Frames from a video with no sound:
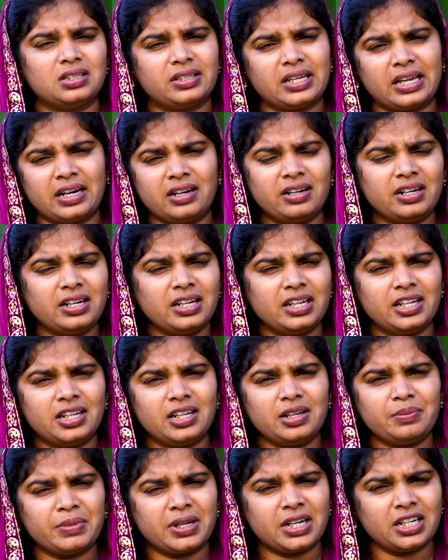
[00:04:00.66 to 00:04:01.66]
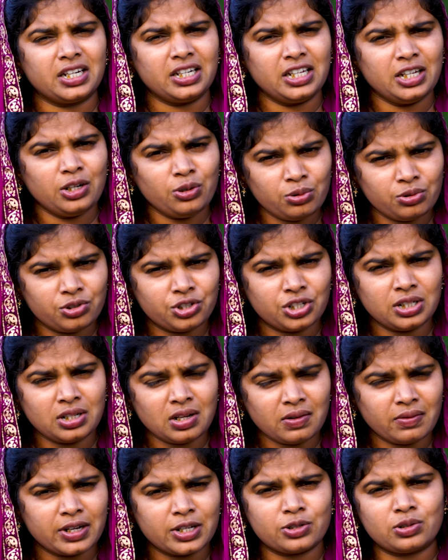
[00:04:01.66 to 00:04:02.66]
తండ్రి మరి నేను
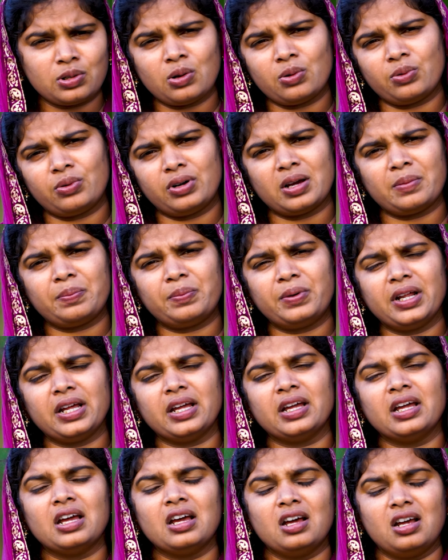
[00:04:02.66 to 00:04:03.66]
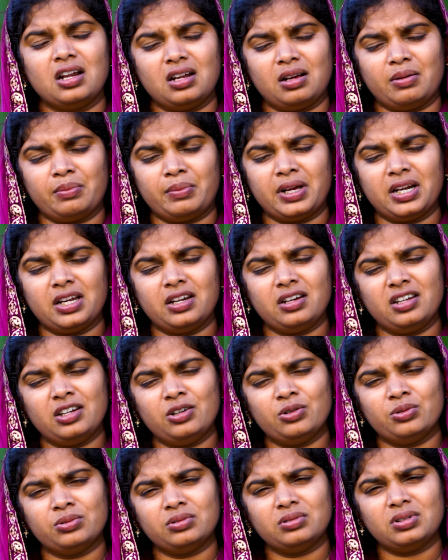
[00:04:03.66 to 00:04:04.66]
చిన్న వయసులో ఉన్నప్పుడే మరి
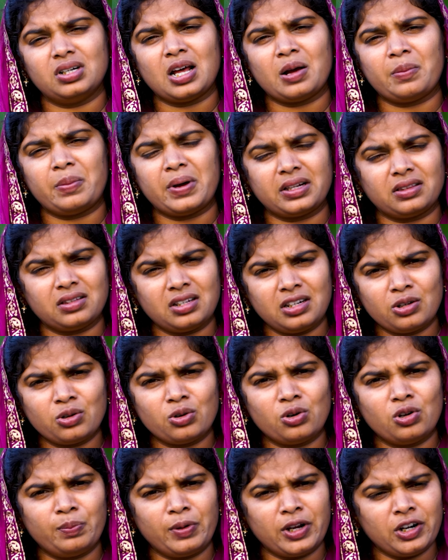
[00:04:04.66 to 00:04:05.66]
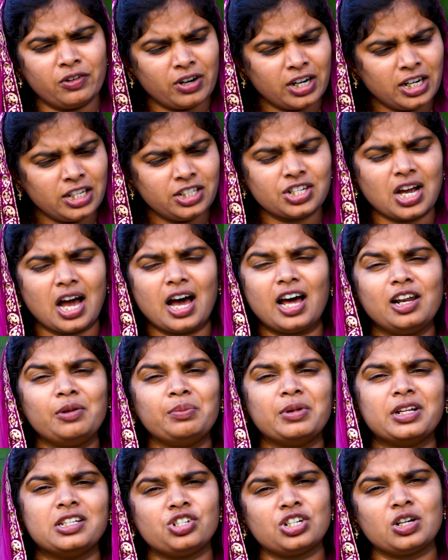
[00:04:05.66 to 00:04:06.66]
నేను నా భర్తని కోల్పోయిన వాడిని చాలా
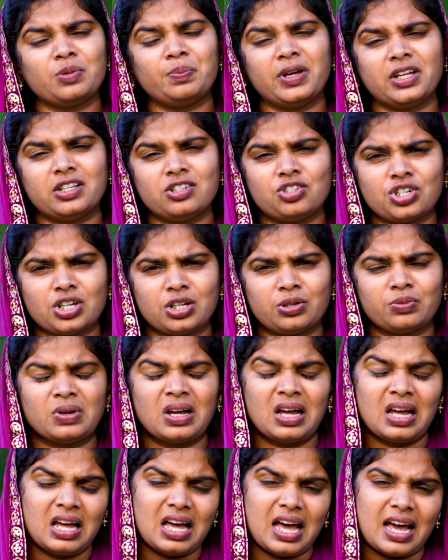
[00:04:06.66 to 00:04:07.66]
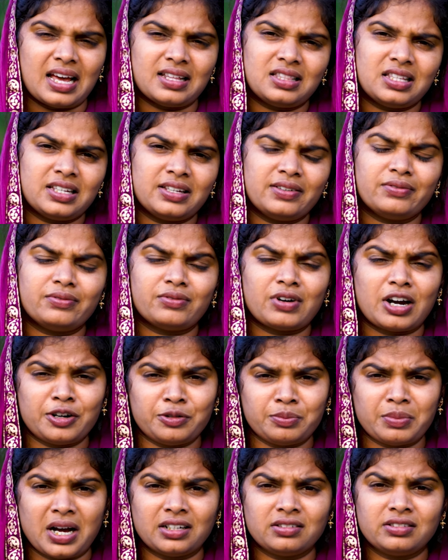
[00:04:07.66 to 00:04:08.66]
మంచిగా పెంచాను అయితే
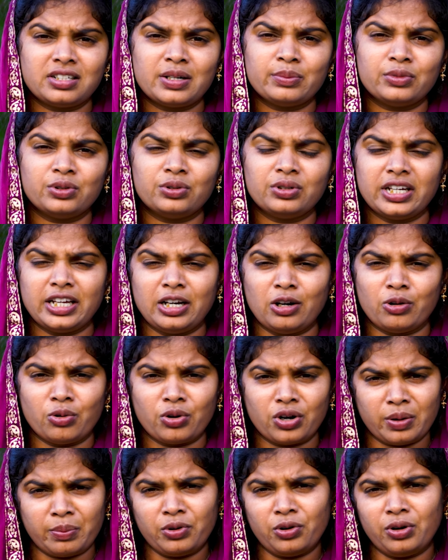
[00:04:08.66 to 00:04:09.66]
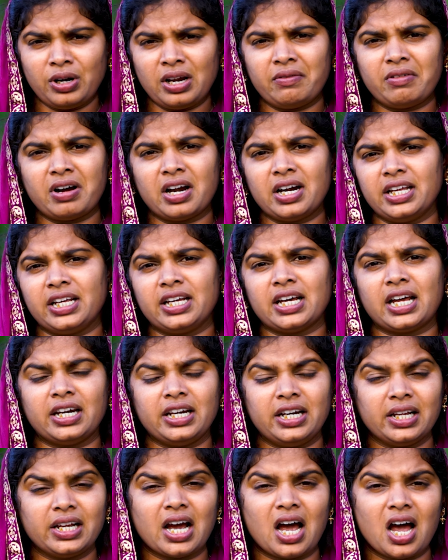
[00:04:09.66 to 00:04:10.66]
వాడు మాత్రము ఈ లోకంలో ఉన్న వాటికి
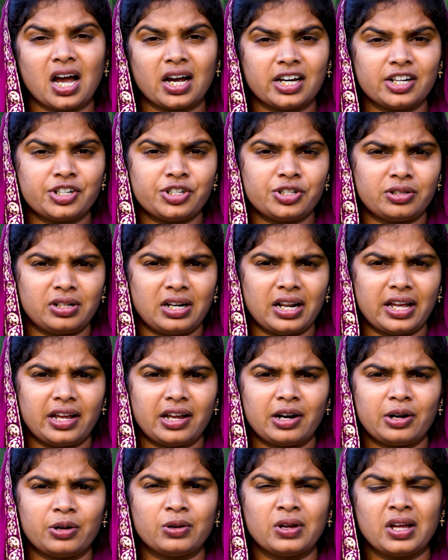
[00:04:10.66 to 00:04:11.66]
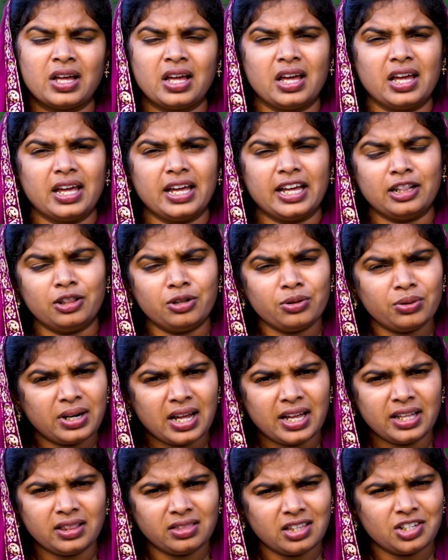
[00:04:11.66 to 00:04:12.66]
అన్నిటికీ ఆకర్షితులయ్యాడు
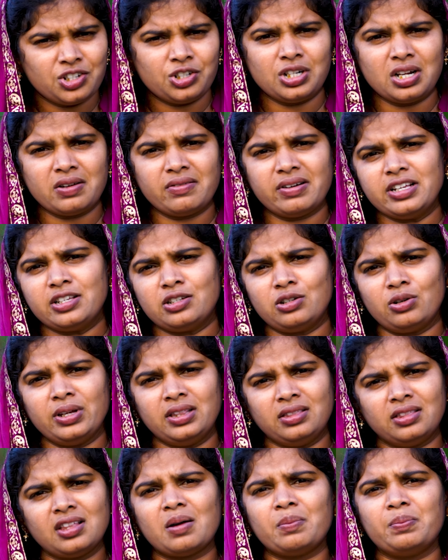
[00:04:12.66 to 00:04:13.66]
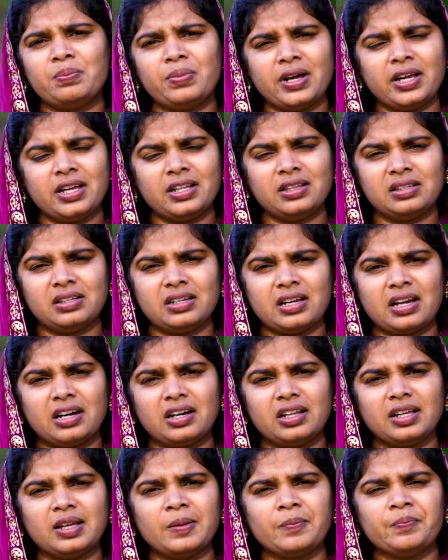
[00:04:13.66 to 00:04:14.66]
ఎందుకురా ఇంత చిన్న వయసులో ఇంత అప్ప అయింది
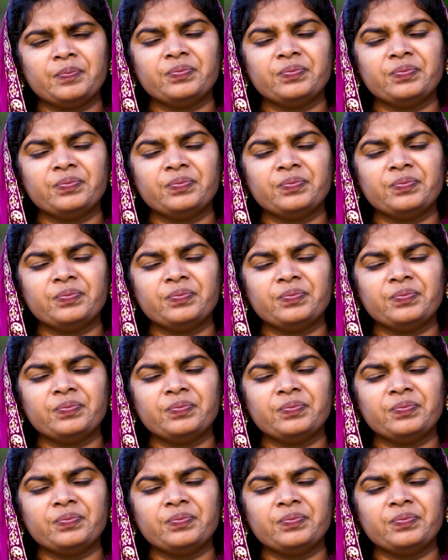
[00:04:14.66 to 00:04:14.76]
అంటే